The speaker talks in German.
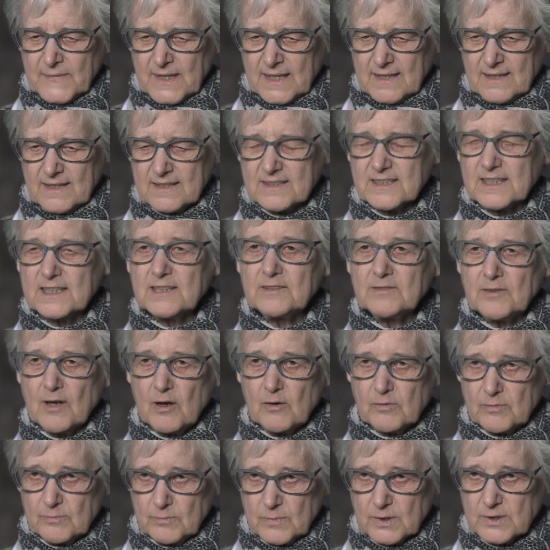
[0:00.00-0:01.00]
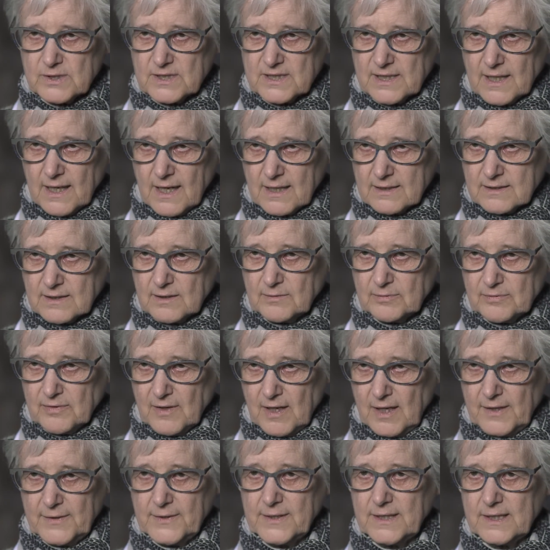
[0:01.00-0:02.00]
Da sind wir auf Montserrat
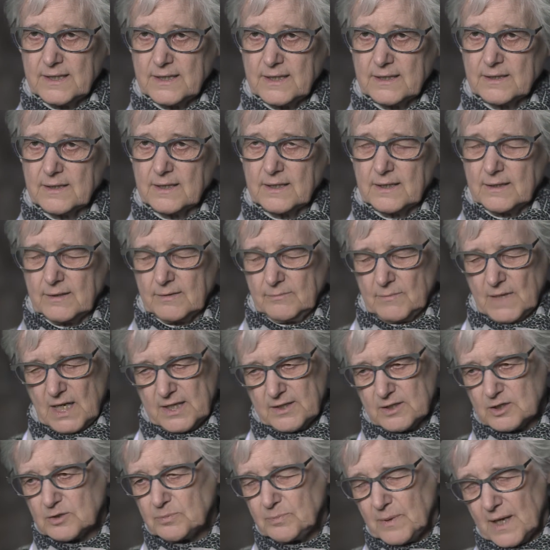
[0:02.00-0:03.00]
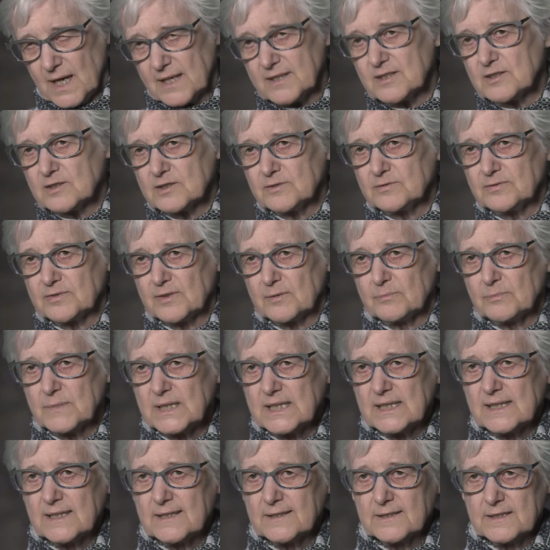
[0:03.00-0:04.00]
gefahren. Die, meine spanische
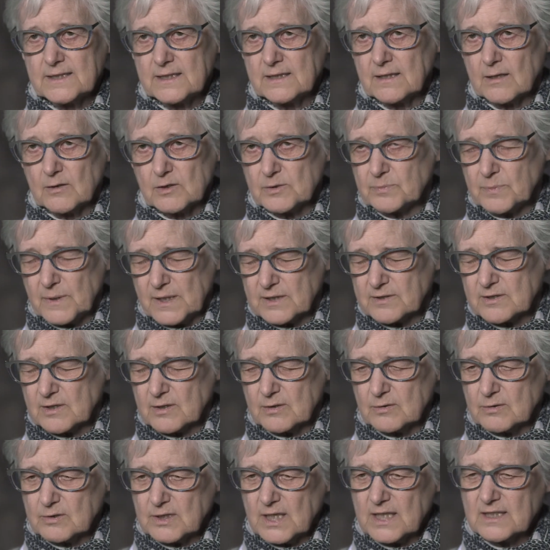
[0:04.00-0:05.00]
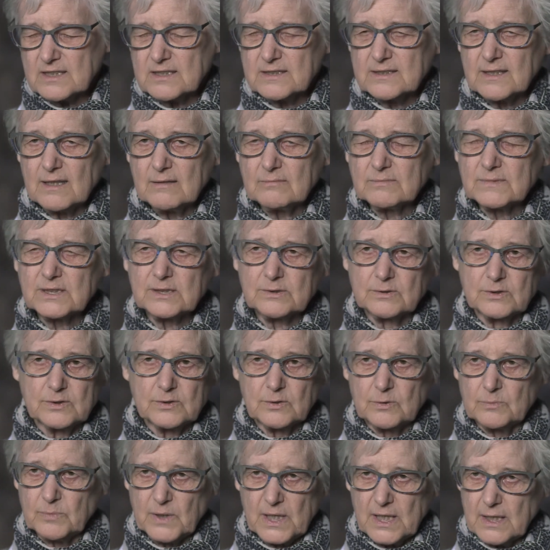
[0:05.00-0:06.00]
Familie, die aus Barcelona stammt und
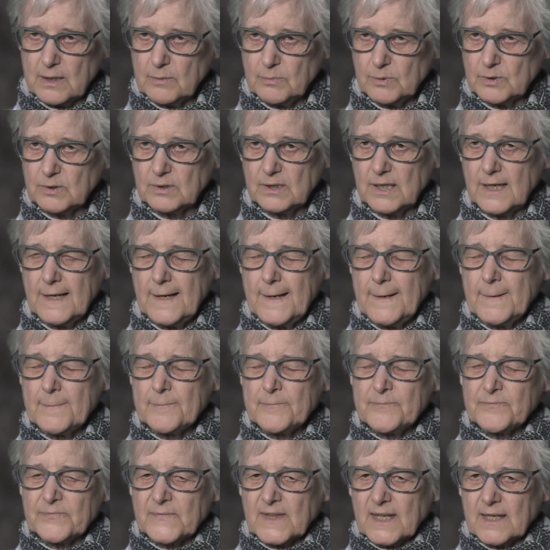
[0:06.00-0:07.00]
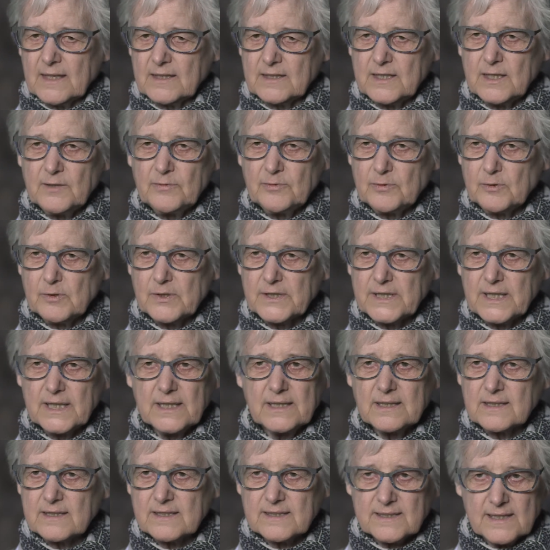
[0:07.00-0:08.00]
Umgebung, die fuhr
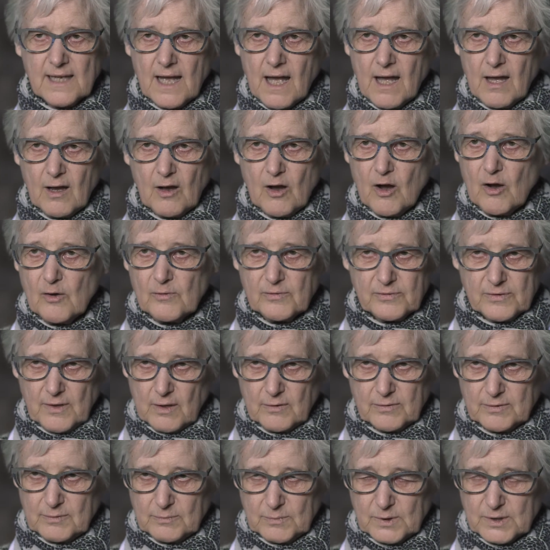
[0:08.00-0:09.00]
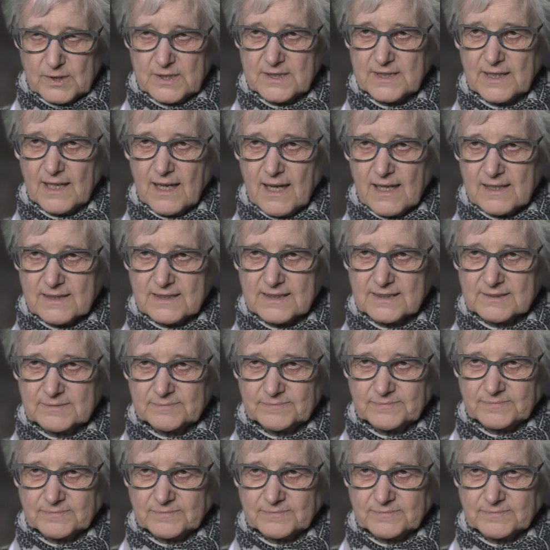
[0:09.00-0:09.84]
jedes Jahr rauf auf den Montserrat.